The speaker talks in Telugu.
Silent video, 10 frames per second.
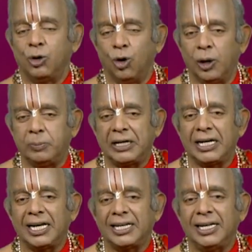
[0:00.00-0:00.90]

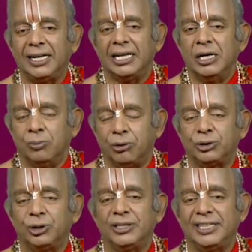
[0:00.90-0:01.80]
గోపికలకి
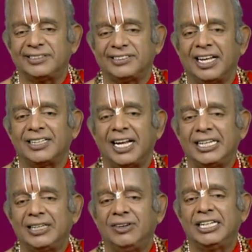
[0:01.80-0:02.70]
పొద్దున్నే
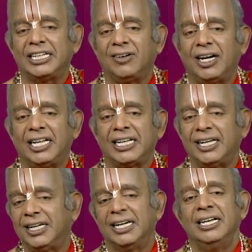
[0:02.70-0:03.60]
స్నానానికి వెళ్ళిన
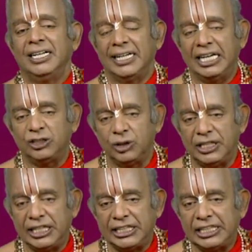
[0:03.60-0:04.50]
వాళ్ళకి లేదు
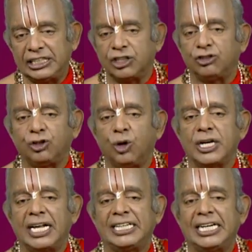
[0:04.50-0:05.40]
నీటిని
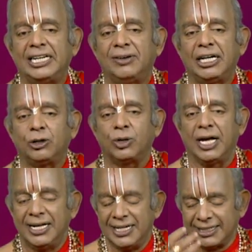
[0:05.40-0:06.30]
తెచ్చుకోవడానికి వెళ్ళిన వాళ్ళకి కూడా
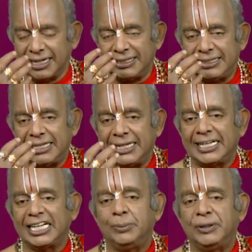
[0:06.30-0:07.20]
కంటికి
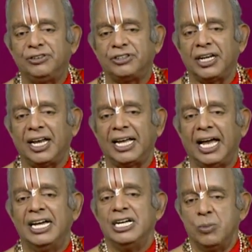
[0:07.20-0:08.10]
కనిపించేలాగా
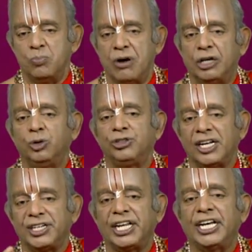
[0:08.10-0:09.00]
మనుజ
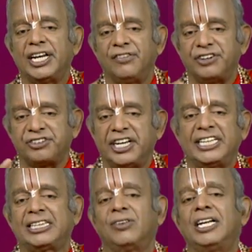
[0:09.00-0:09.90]
నయన
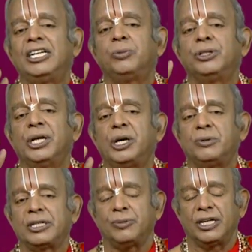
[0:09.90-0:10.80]
విషయత్వాన్ని పొందాడు
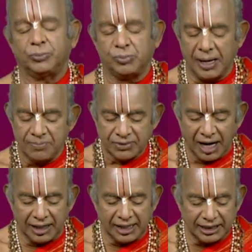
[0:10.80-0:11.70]
పరమాత్మ
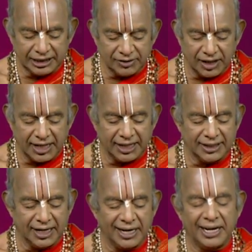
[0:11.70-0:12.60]
అలాంటివాడు
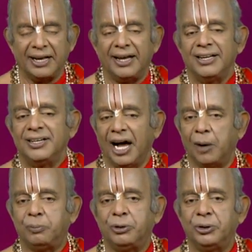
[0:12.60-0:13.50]
ఆయన
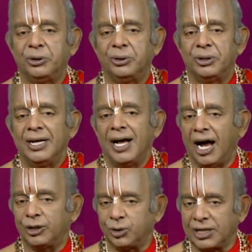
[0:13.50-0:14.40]
అప్పుడు
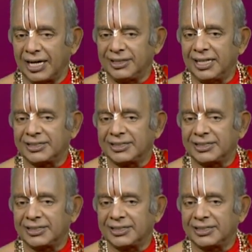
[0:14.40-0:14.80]
అటు కన్న